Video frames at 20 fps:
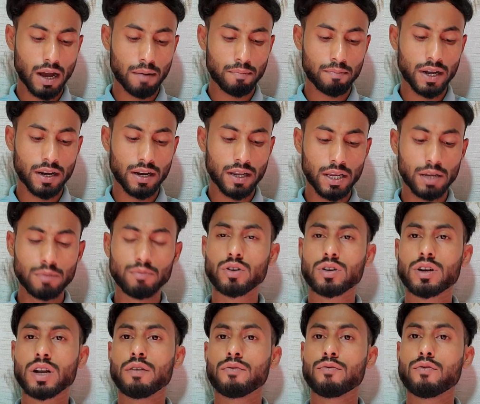আপনার
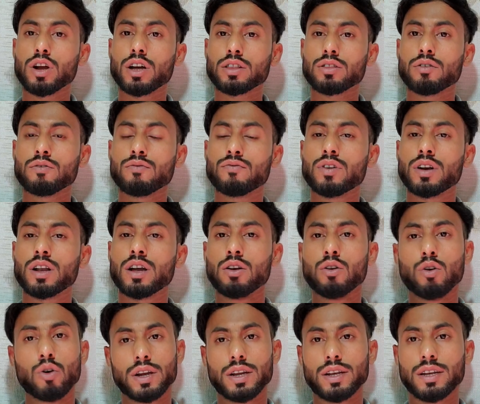ইমুটা পুরাতন ফোনে
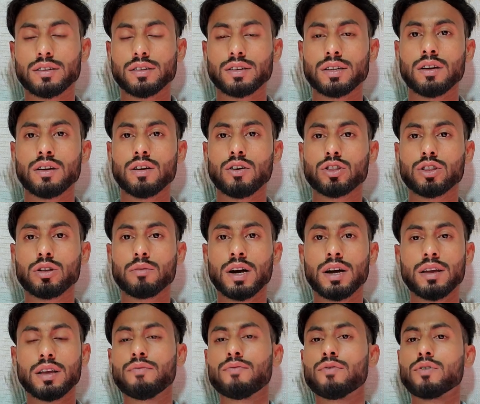লগ আছে অথবা
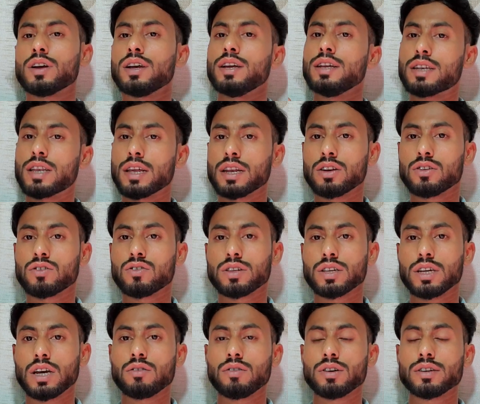ই ফোনে ইন্টারনেটও
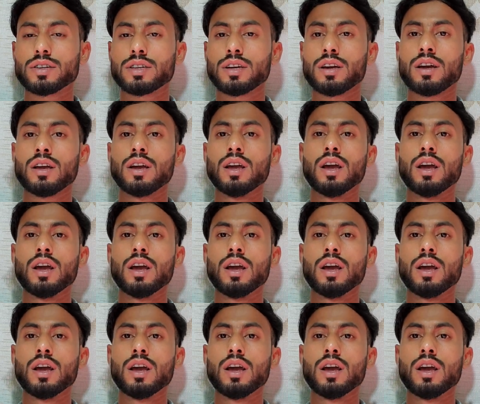চালু আছে